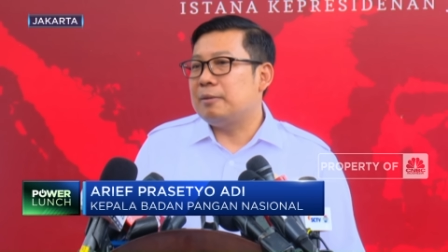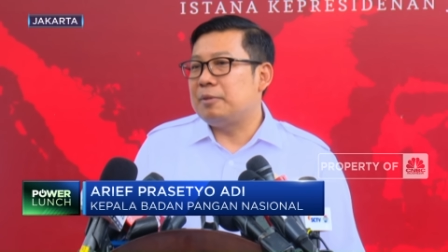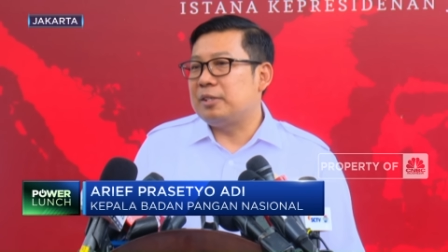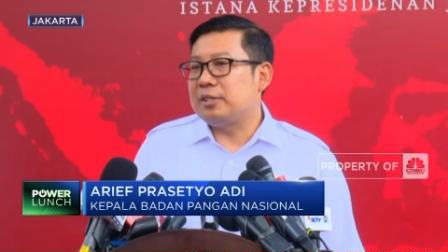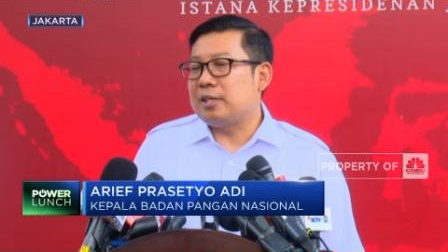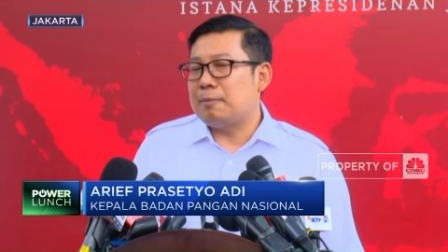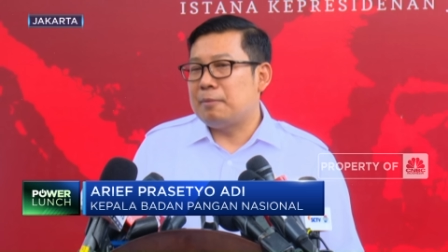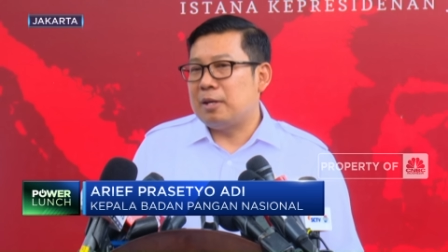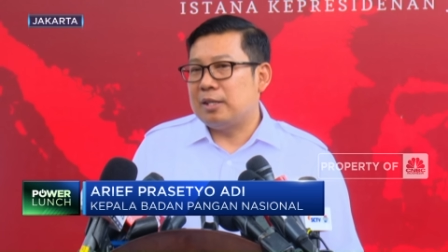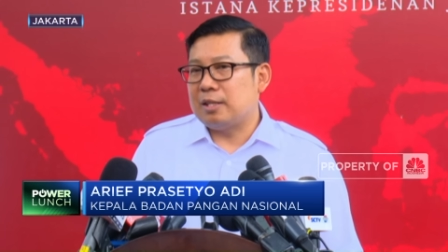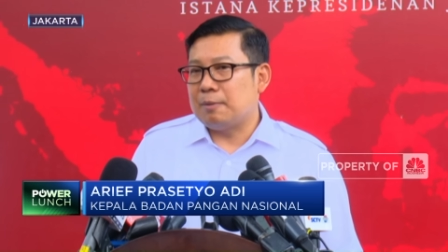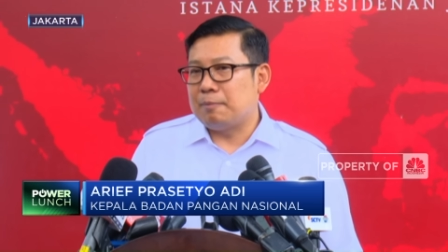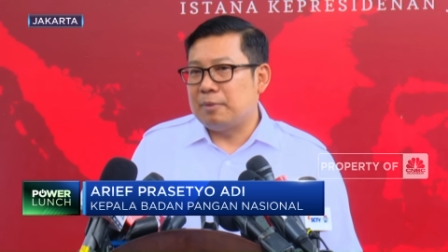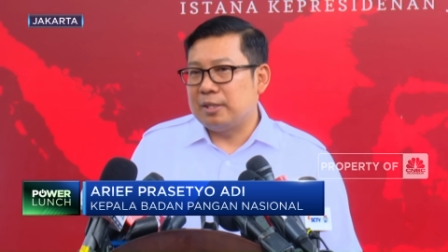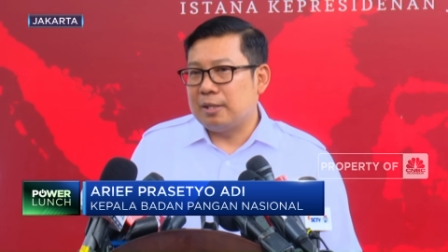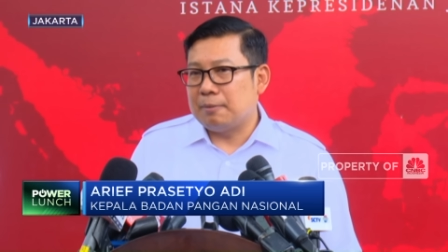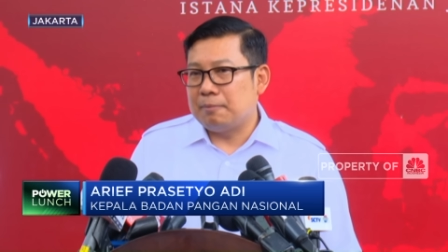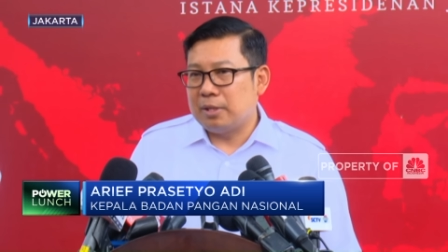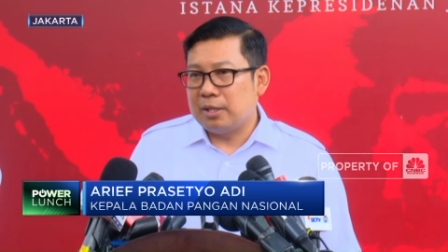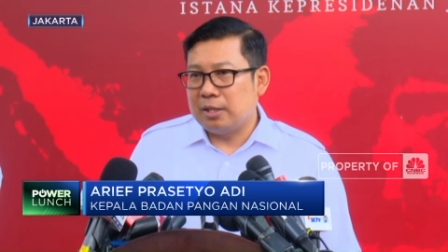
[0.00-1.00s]
bersama
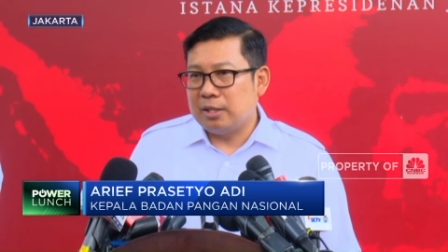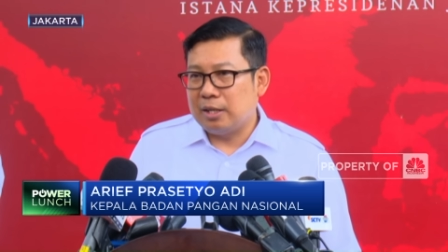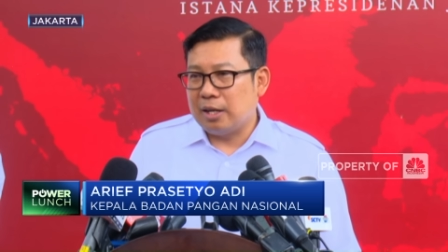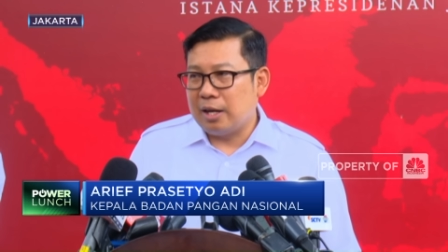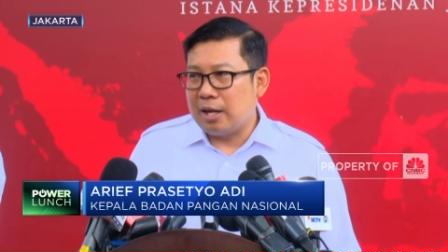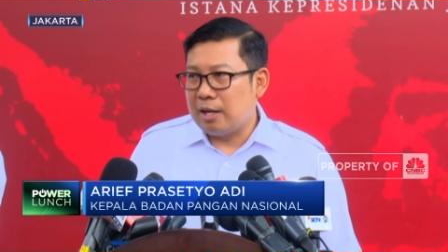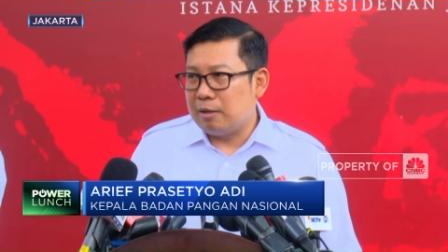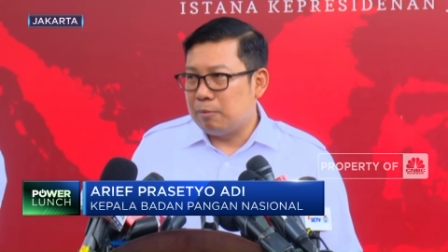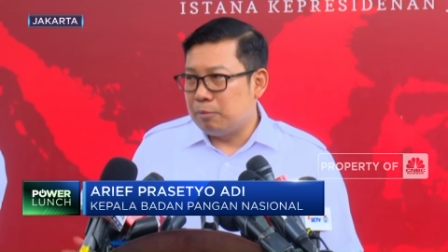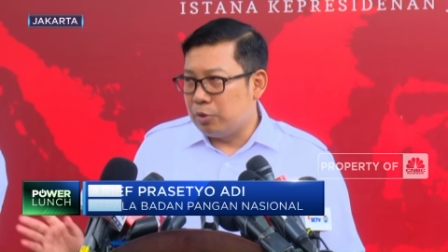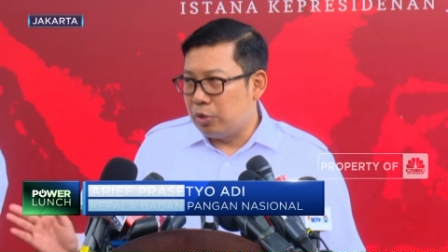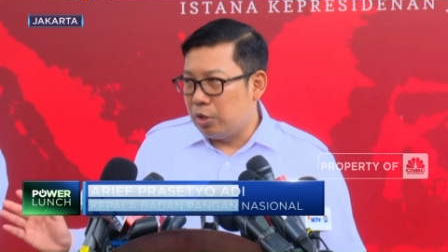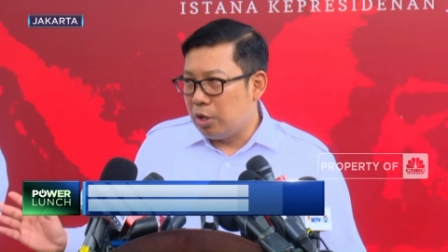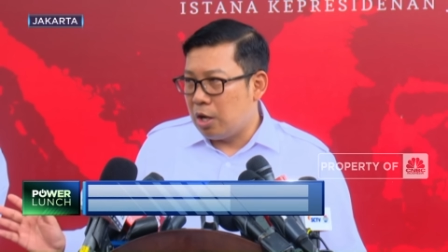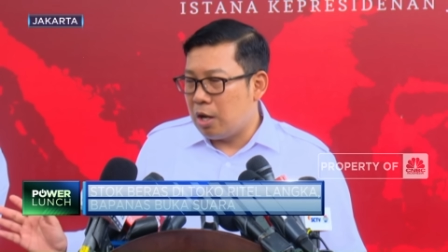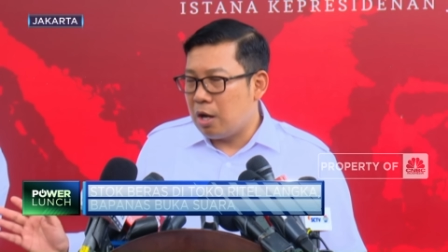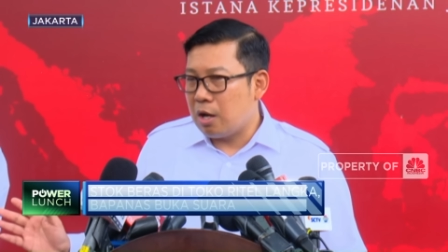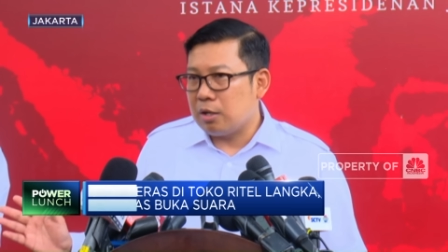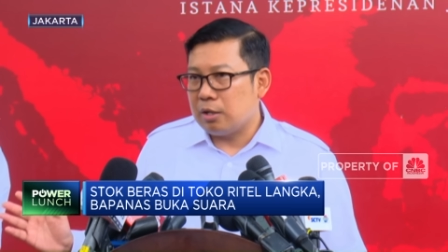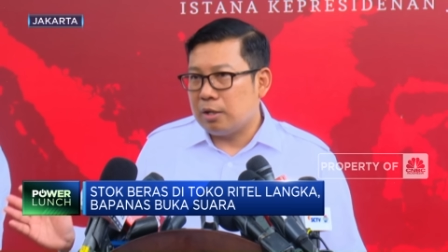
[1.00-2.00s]
teman-teman dengan
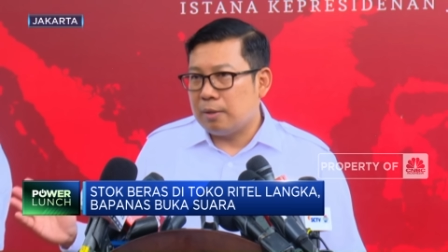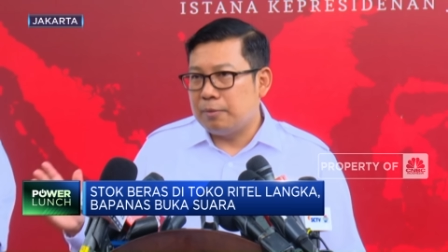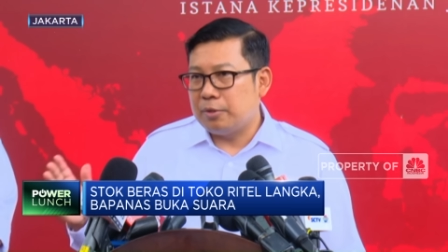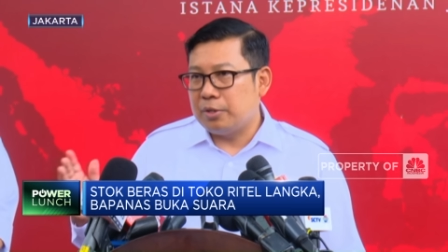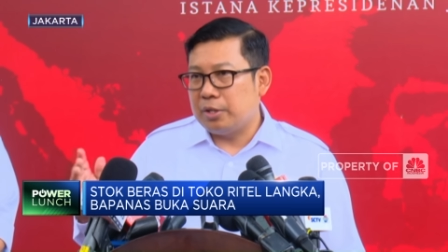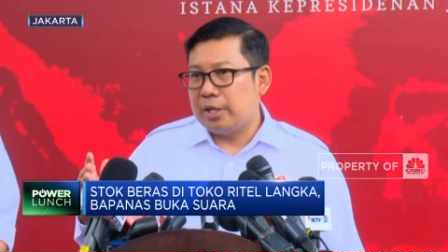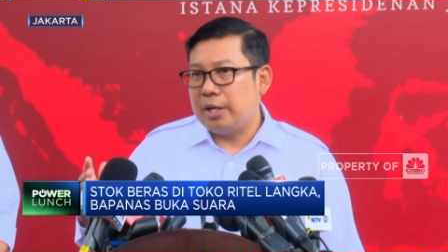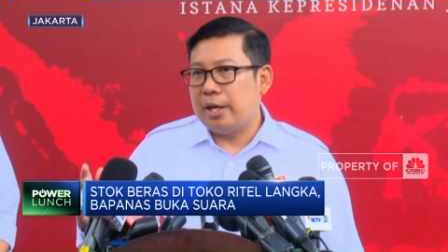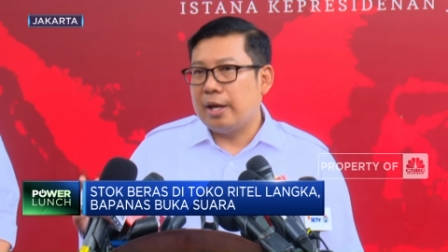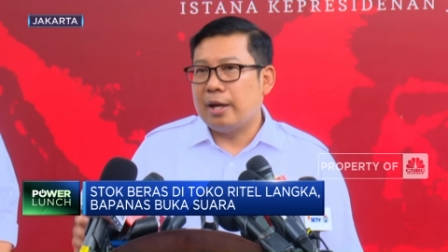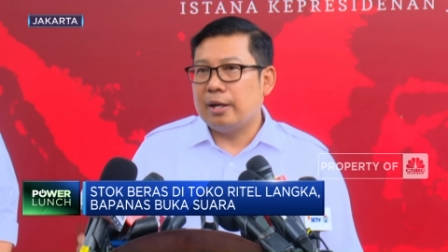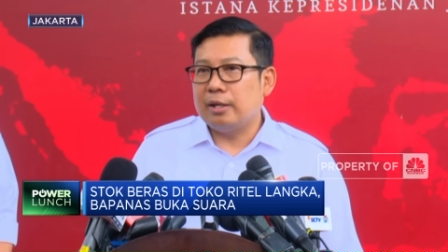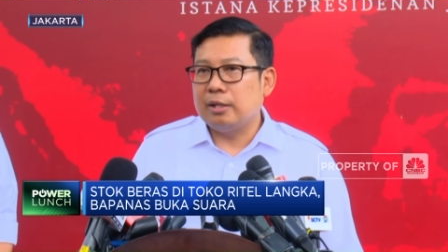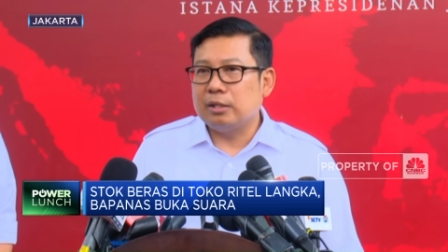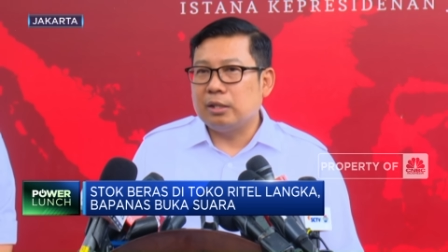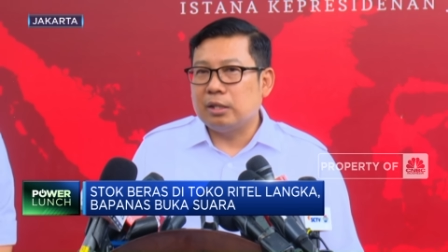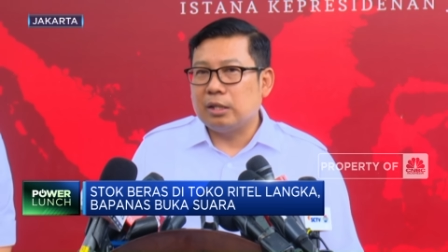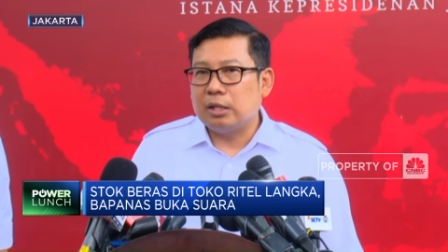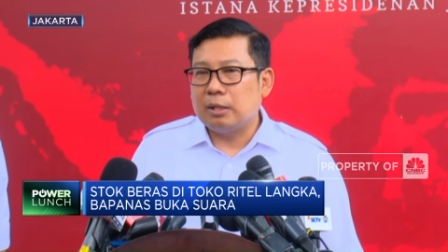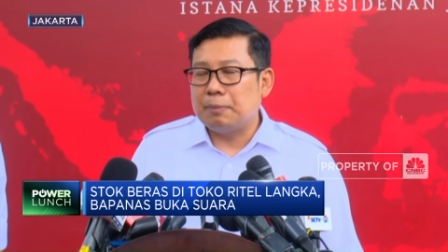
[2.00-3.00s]
Bulog, kemudian
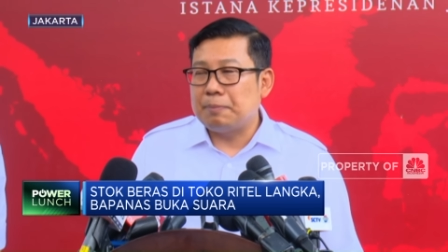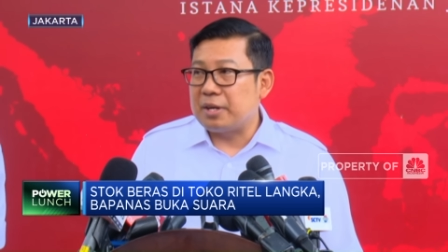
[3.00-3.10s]
e,